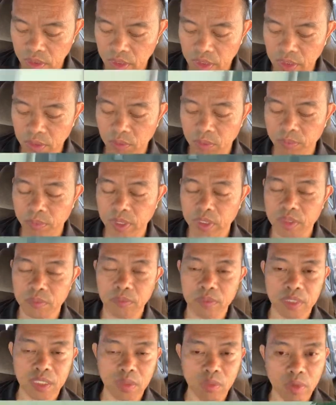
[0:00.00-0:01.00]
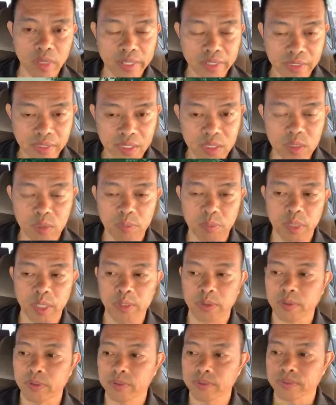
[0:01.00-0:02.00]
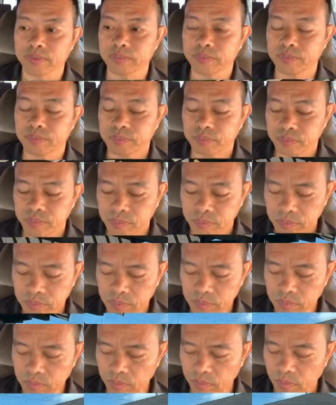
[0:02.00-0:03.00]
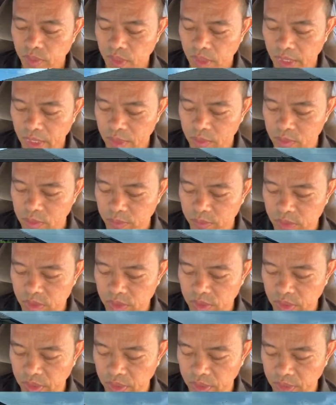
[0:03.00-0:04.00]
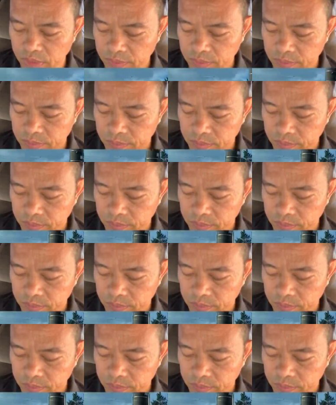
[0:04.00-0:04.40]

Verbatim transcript: iti, pag magtiwala tayo sa Panginoon. Ayon sa verse 3,